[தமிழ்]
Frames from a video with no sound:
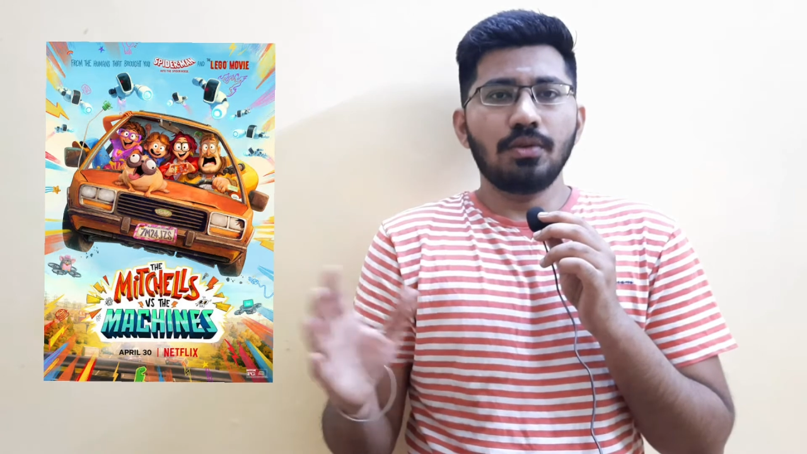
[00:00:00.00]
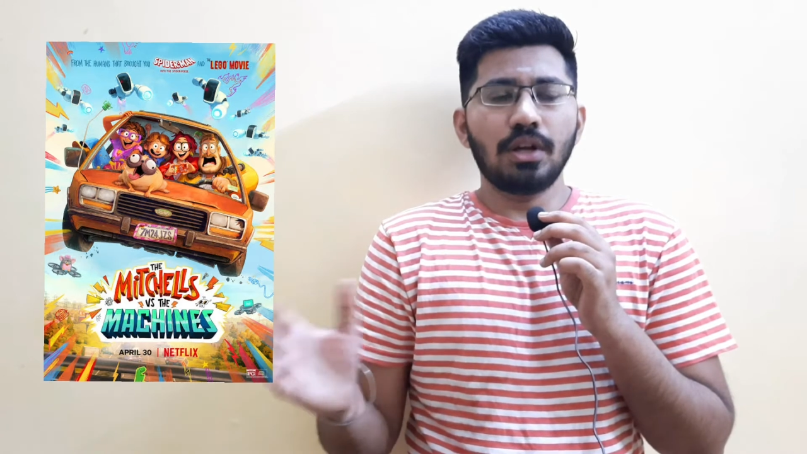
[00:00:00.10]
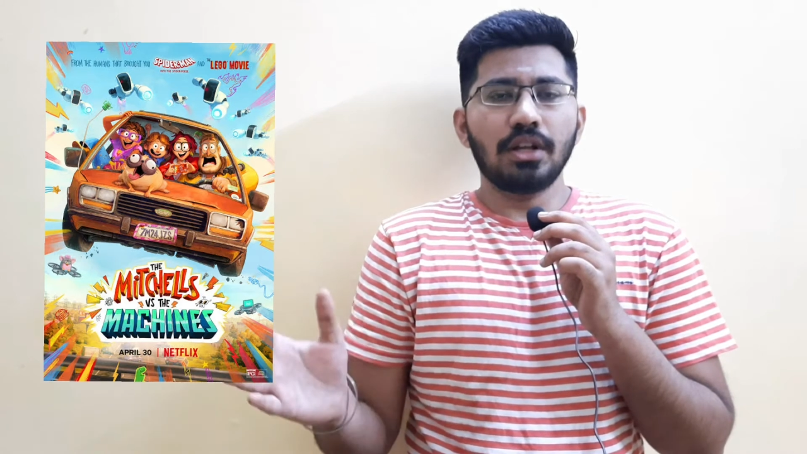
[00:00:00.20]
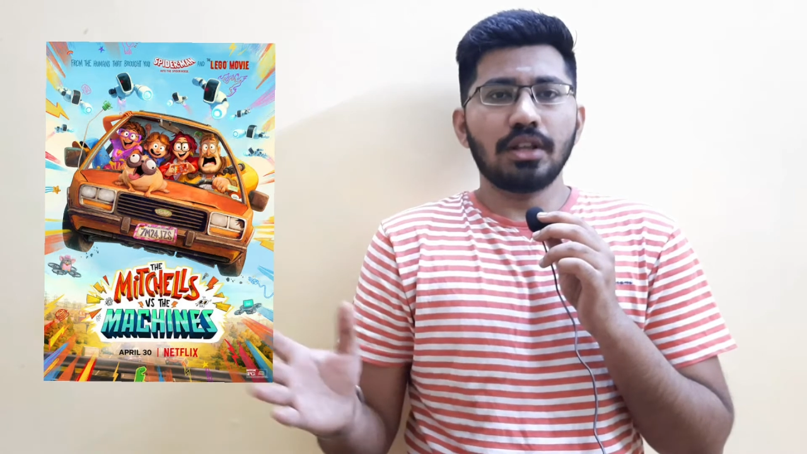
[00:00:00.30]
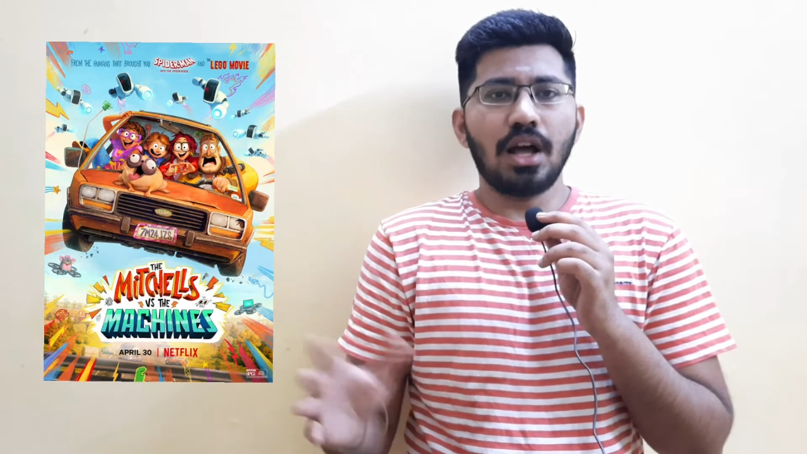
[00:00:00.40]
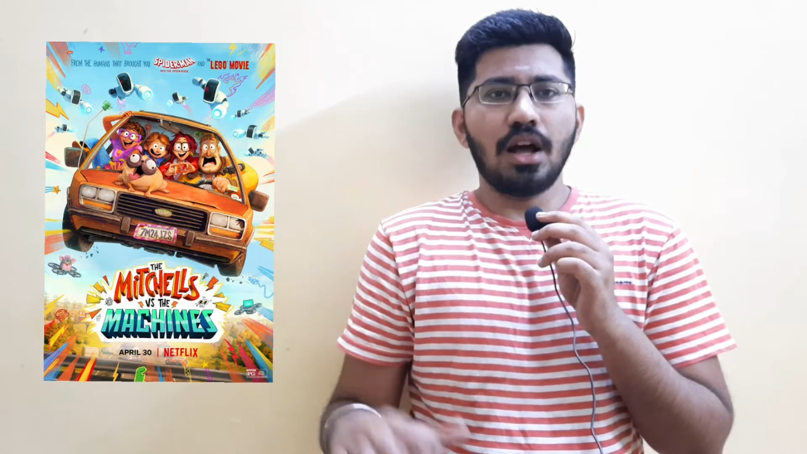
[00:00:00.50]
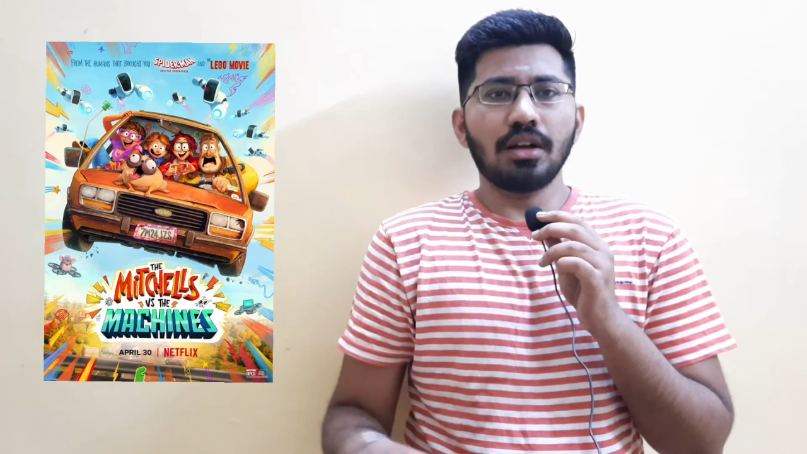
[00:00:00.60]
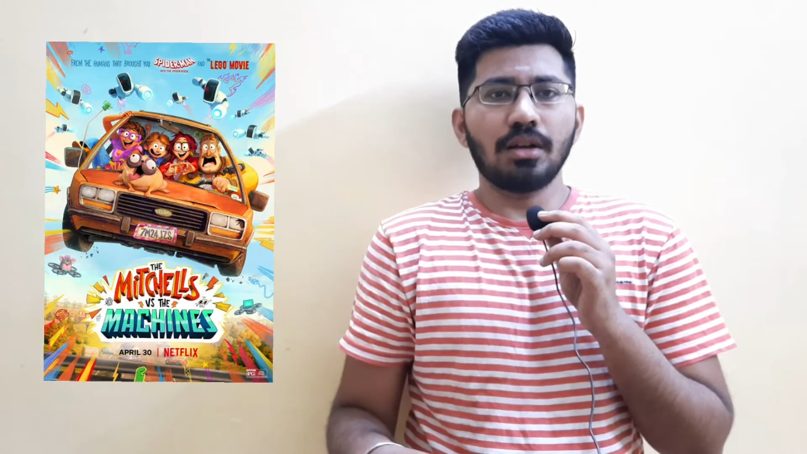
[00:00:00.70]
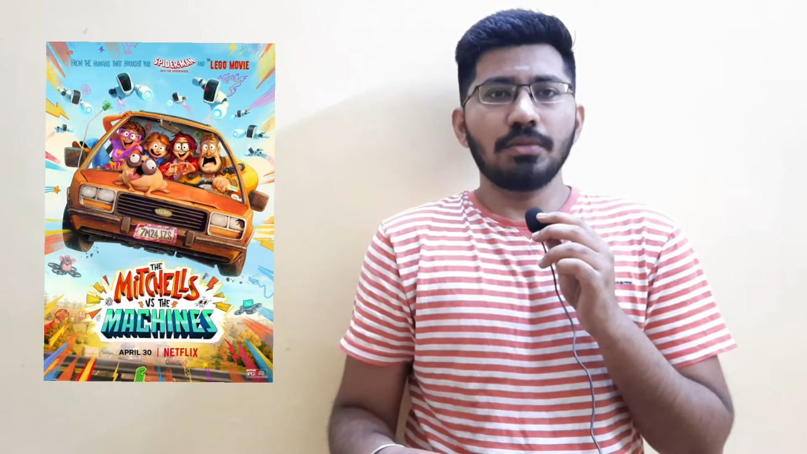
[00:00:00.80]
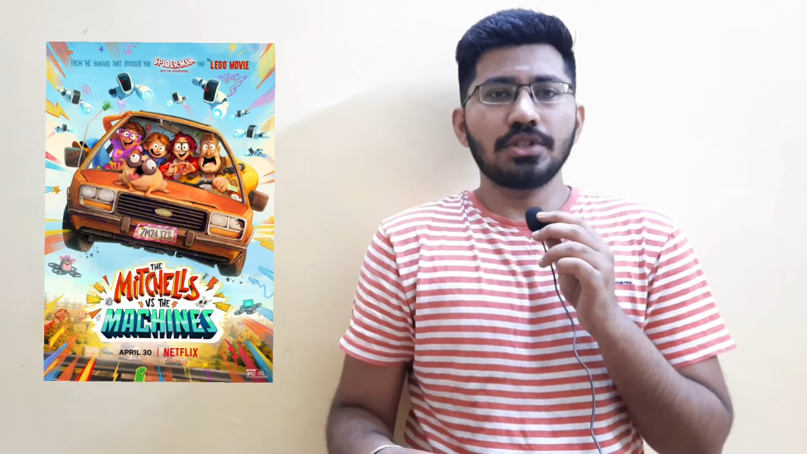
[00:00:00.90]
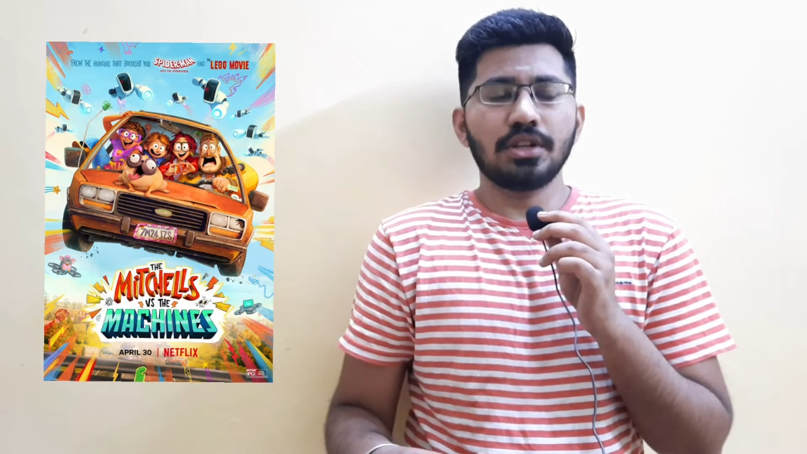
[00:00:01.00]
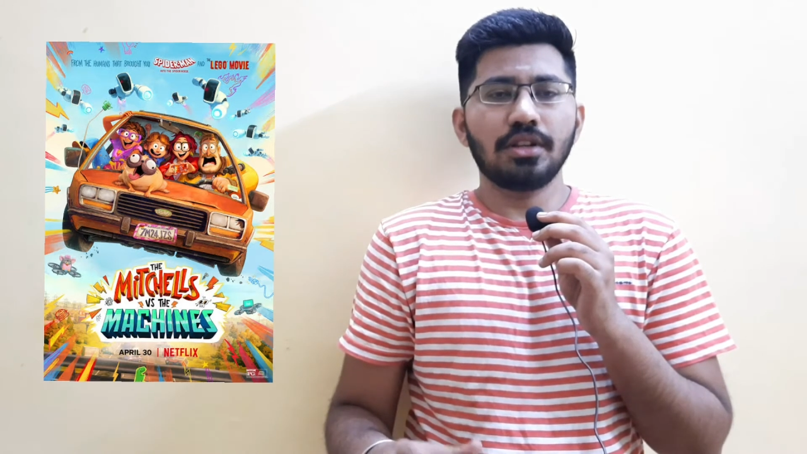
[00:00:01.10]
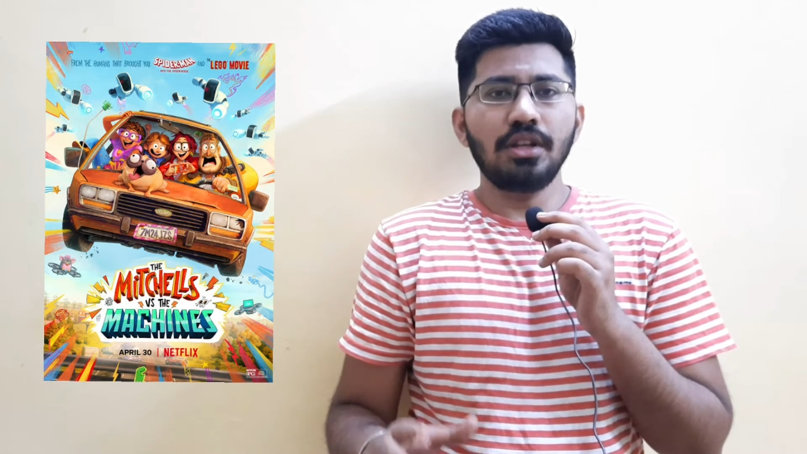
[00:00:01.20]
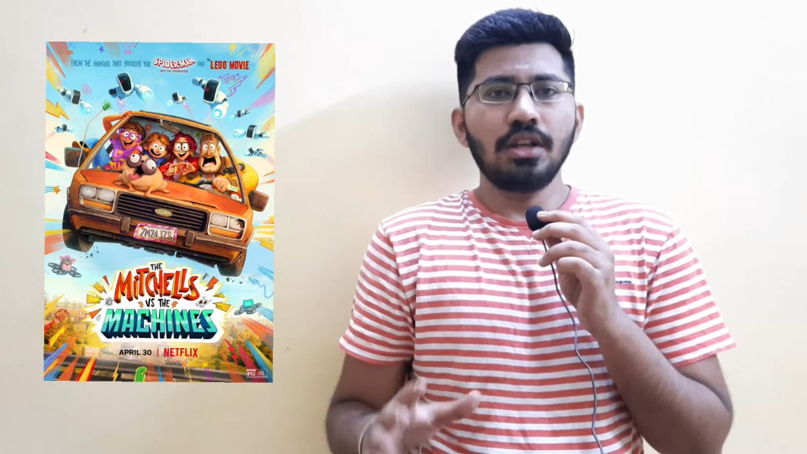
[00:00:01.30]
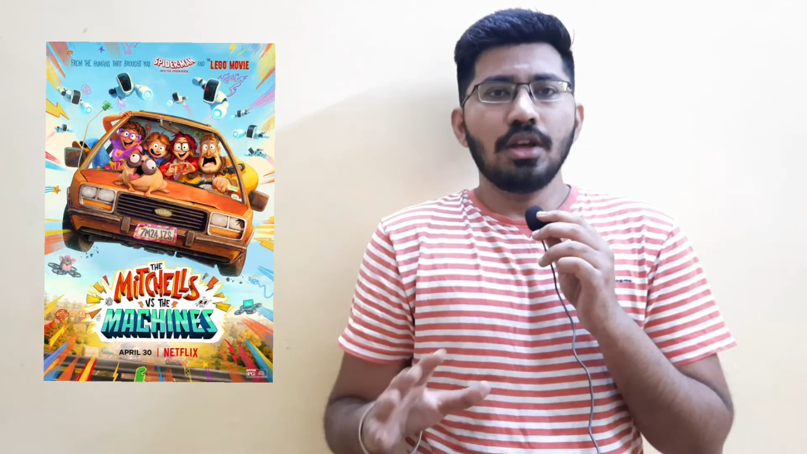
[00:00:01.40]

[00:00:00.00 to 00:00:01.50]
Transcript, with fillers: உலகத்தை ஆக்கிரமிச்சிருது